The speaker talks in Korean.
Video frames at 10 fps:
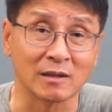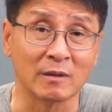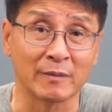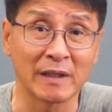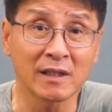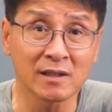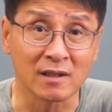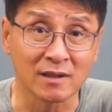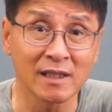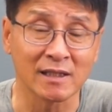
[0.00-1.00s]
그다음에 배터리
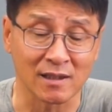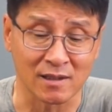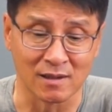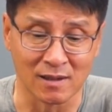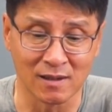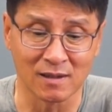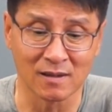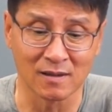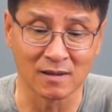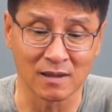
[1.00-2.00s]
성능에 있어서
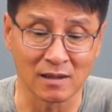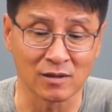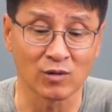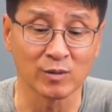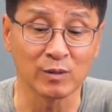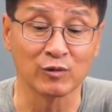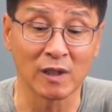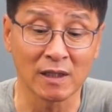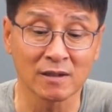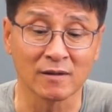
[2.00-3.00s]
어, 다들 조금씩
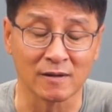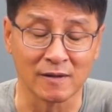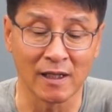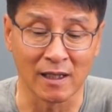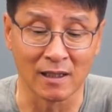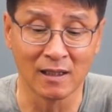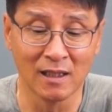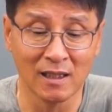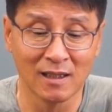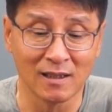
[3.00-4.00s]
문제가 있었는데
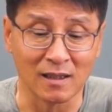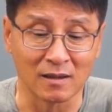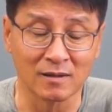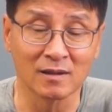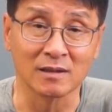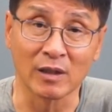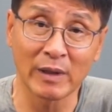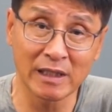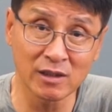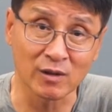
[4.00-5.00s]
예, 그거를 이제
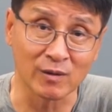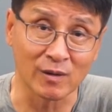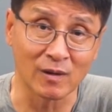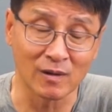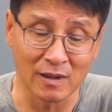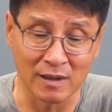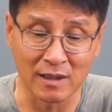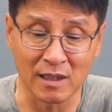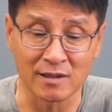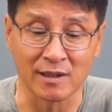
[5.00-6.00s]
획기적으로 예,
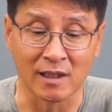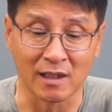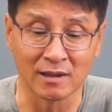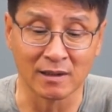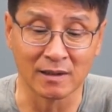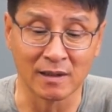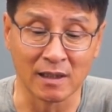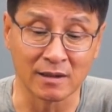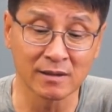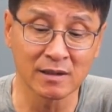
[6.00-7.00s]
개선한
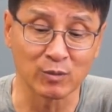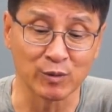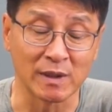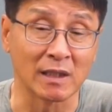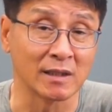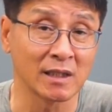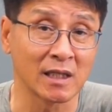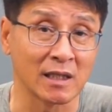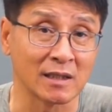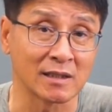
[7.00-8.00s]
예, 그런 제품이다
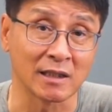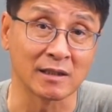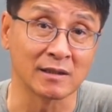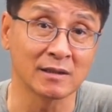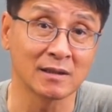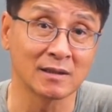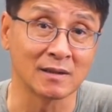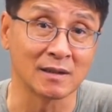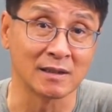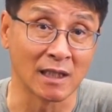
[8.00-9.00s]
이렇게 자기들은
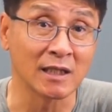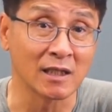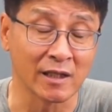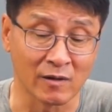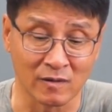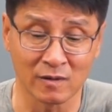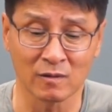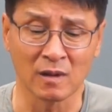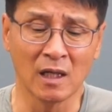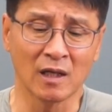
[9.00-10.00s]
어, 이야기를 해요.
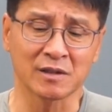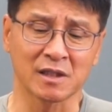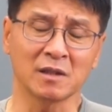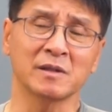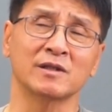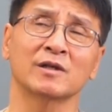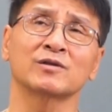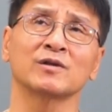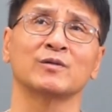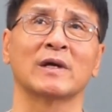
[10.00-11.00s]
그리고 지금
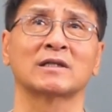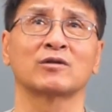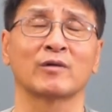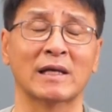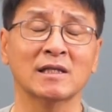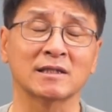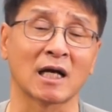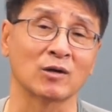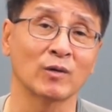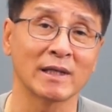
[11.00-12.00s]
현재로서는 회사도 굉장히
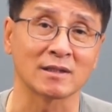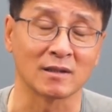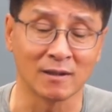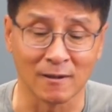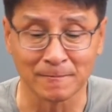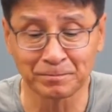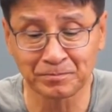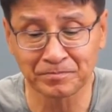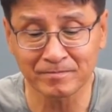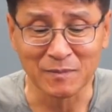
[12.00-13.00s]
작고 해서
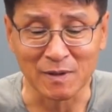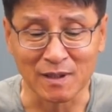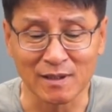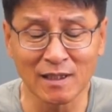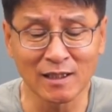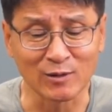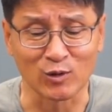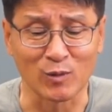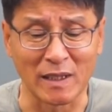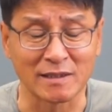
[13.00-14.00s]
뭐 이렇게
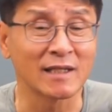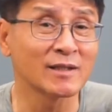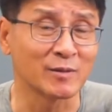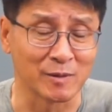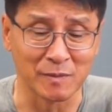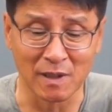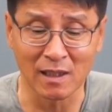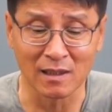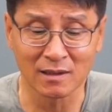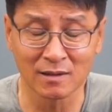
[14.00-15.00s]
생산량도 많지 않다고
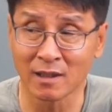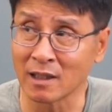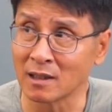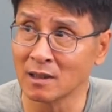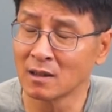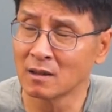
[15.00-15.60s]
그럽니다. 근데